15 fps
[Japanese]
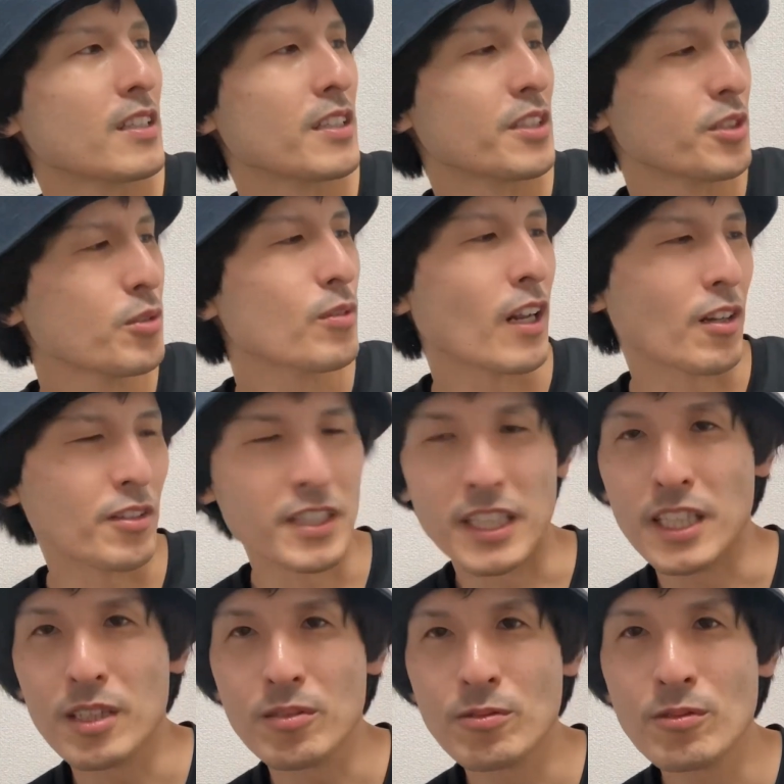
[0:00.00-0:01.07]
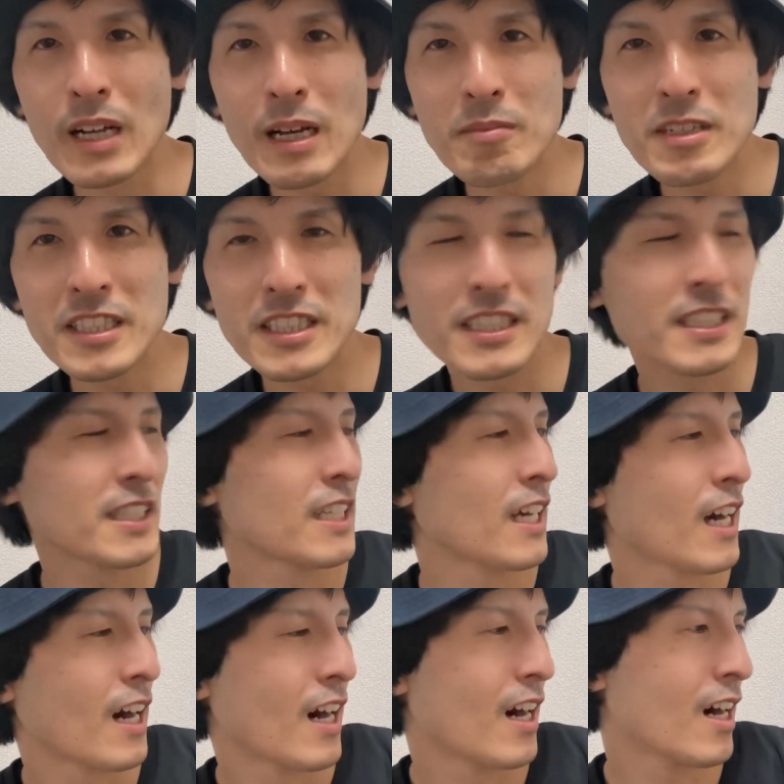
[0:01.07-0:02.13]
幽霊の日、裏飯
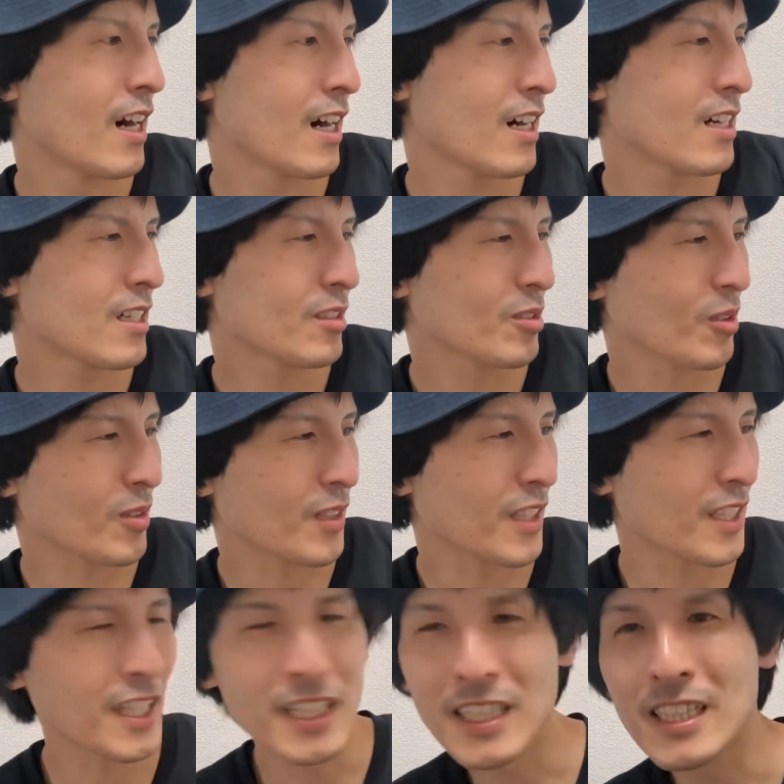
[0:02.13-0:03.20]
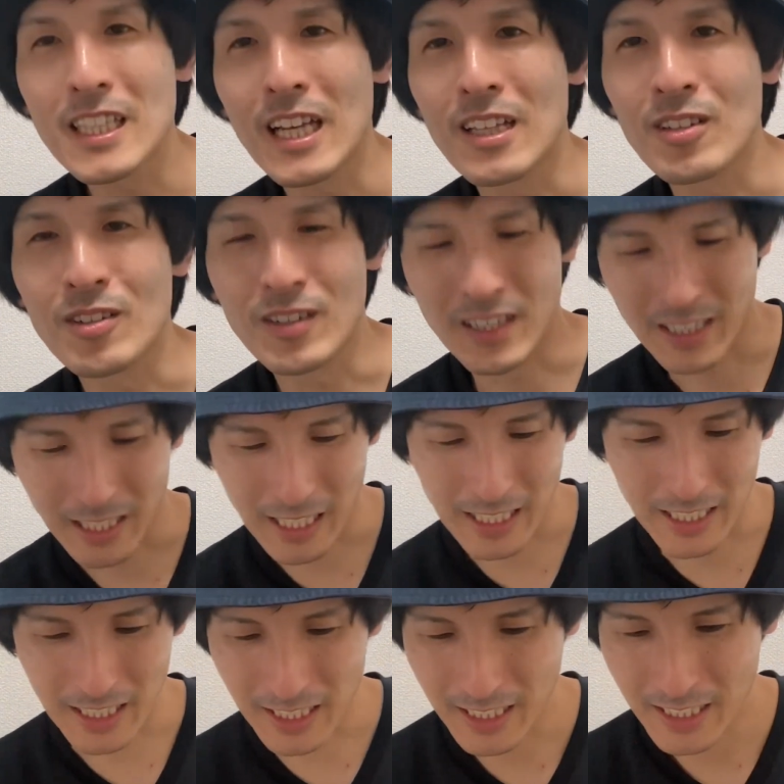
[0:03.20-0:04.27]
屋と出てきたのは
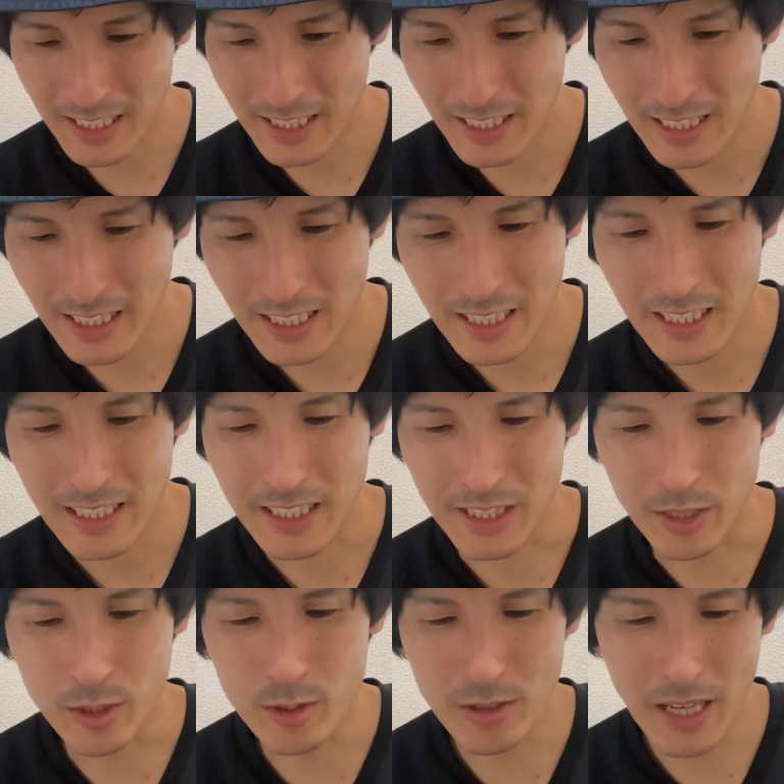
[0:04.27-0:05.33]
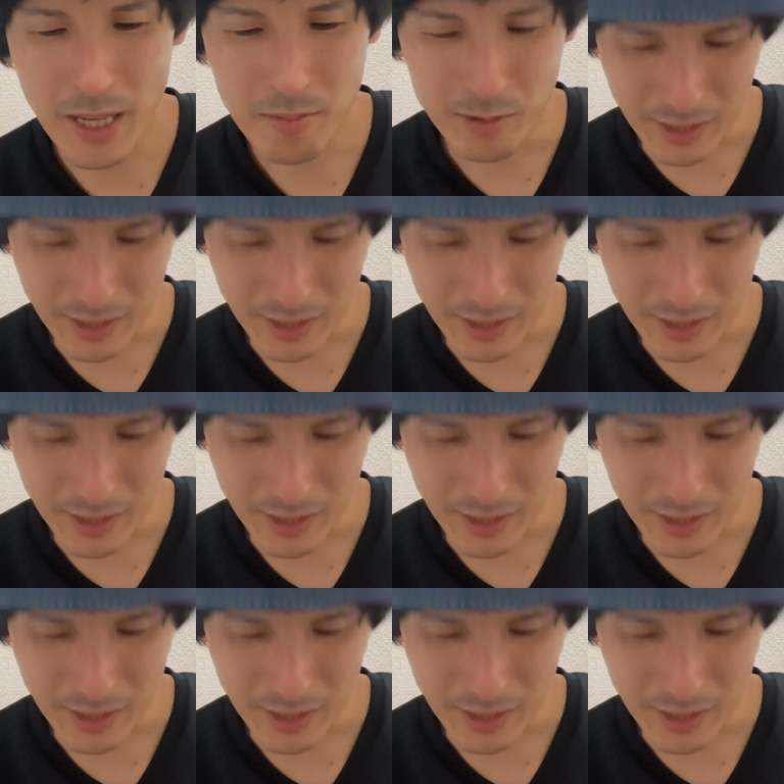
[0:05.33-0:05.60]
何？幽霊部